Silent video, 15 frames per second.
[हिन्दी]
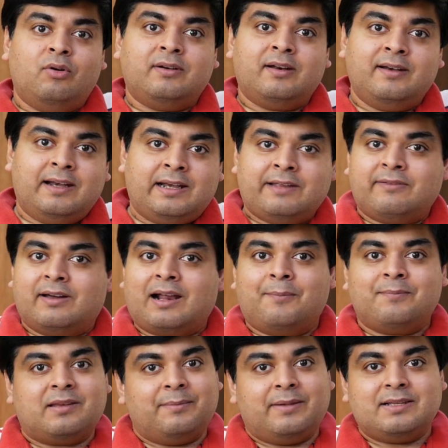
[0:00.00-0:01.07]
ऑल्टरनेटिव
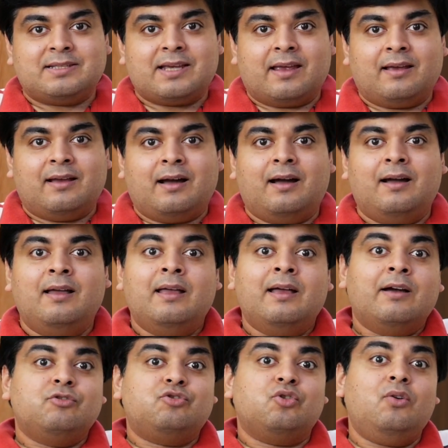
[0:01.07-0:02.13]
आराम से मिल जाएगा
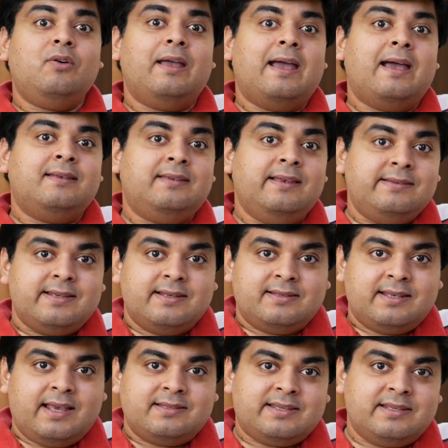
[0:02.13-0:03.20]
जो ऐसी
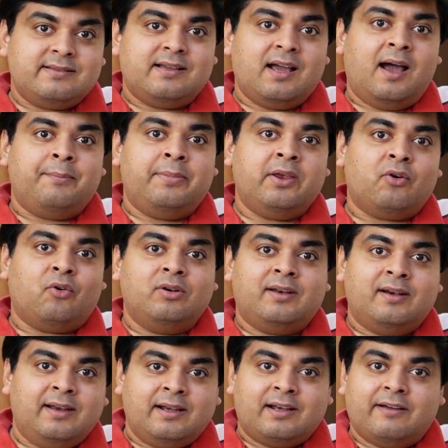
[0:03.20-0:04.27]
चीज़ें हैं जिनका अभी
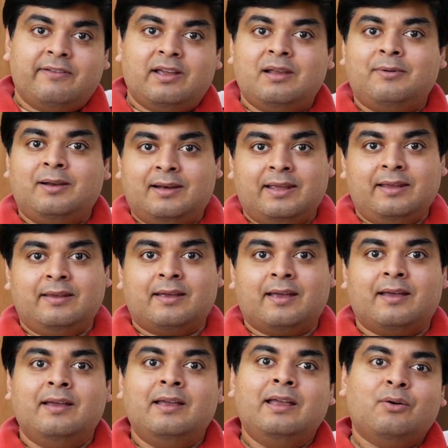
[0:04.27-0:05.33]
ऑल्टरनेट अवेलेबल नहीं
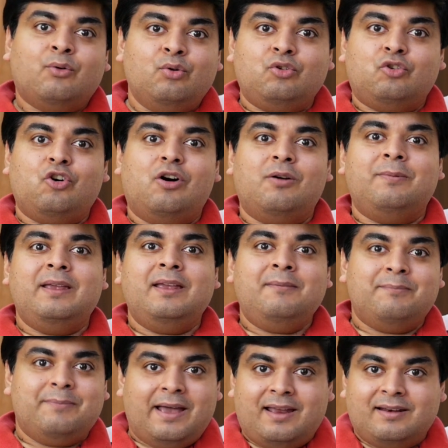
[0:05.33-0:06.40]
है उनको अभी
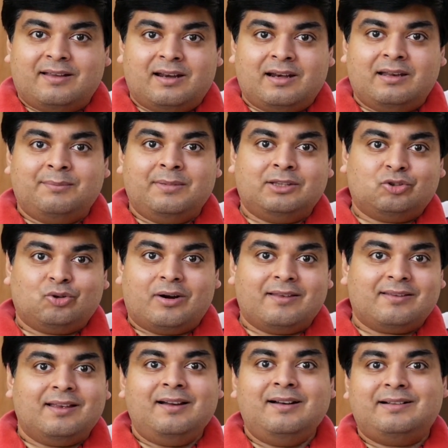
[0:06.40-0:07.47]
बैन करने में थोड़ा
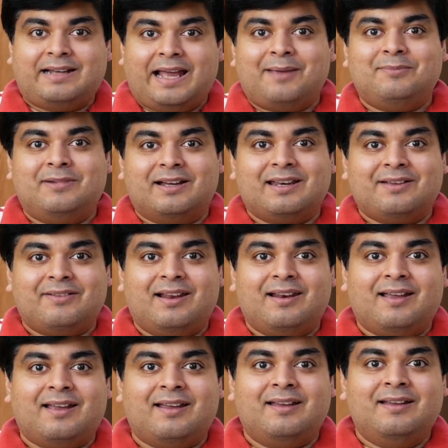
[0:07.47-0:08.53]
सा टाइम लगने
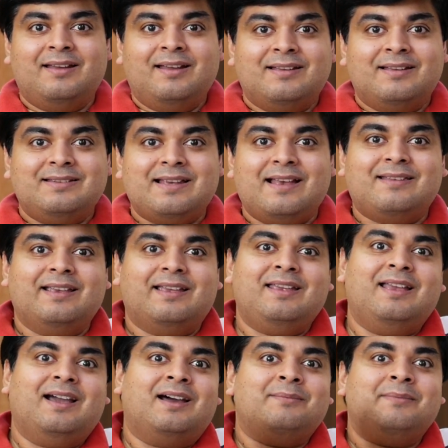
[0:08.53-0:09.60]
वाला है जैसे
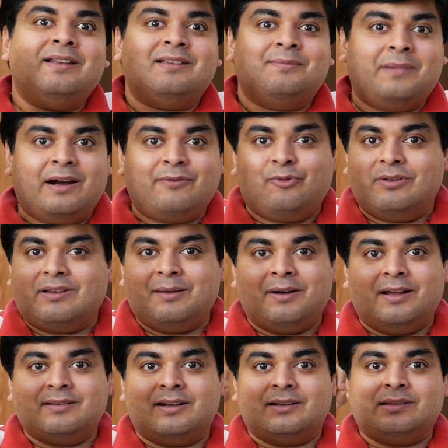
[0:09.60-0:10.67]
कि अगर मैं स्मार्टफोन्स की
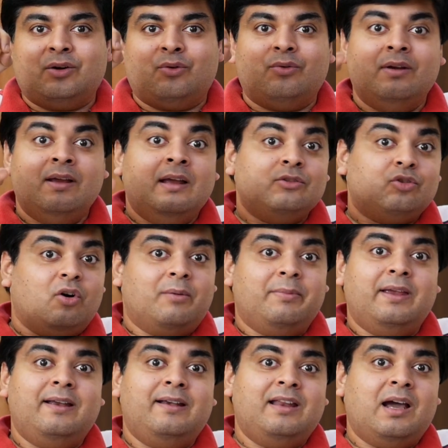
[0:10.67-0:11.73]
बात करता हूँ तो
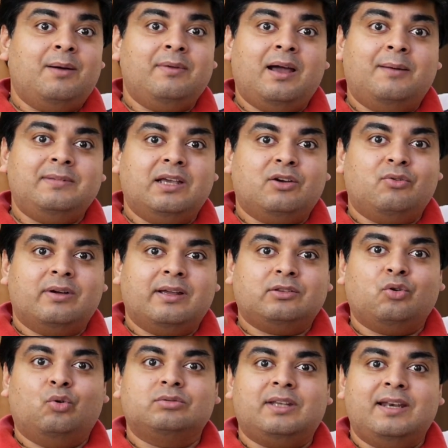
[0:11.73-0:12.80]
अभी इंडिया में आप देखोगे
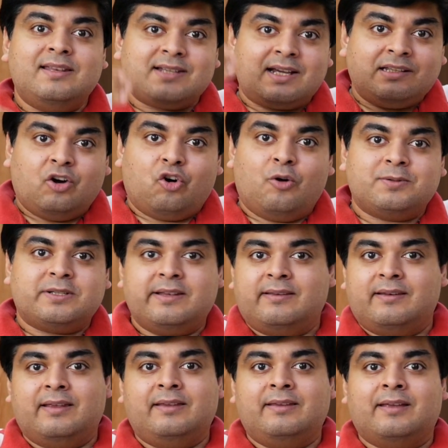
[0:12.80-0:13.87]
तो उतने ज़्यादा
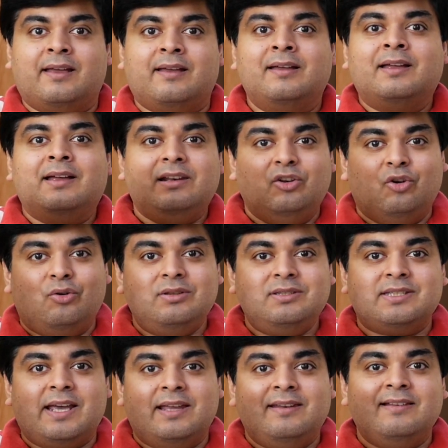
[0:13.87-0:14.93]
ऑप्शंस नहीं हैं नॉन
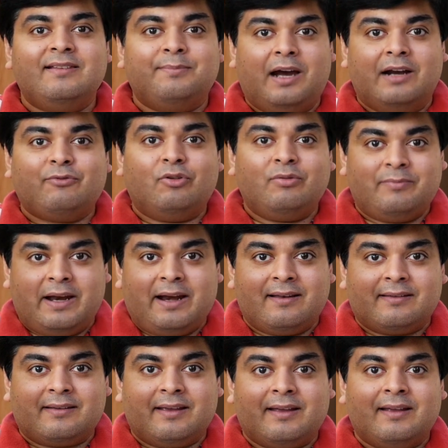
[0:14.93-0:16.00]
चाइनीज़ स्मार्टफोन
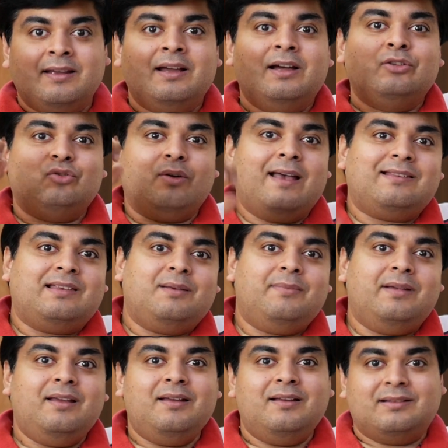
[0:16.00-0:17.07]
ब्रांड्स के तो ऐसे
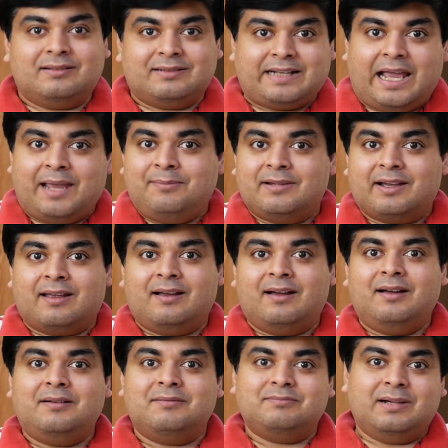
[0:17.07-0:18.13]
में टाइम
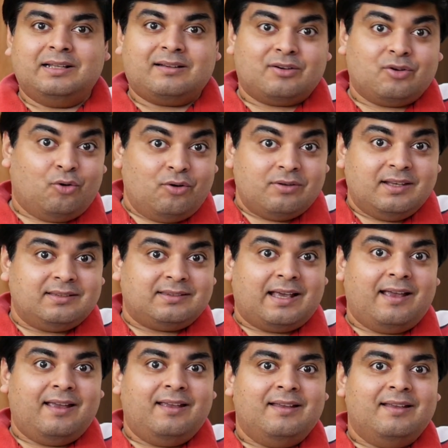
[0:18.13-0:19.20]
लगेगा बट हो सकता
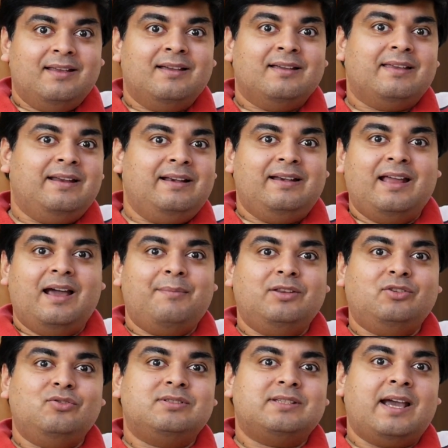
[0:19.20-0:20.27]
है कि इंडिया में
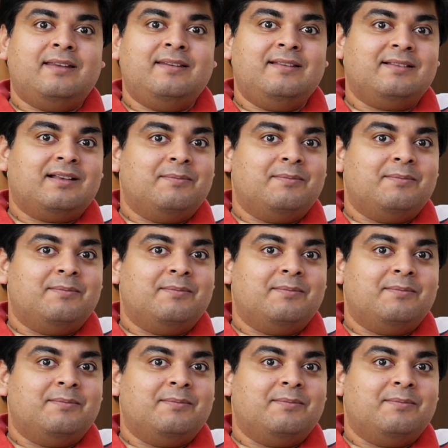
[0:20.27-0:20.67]
जो चाइनीज़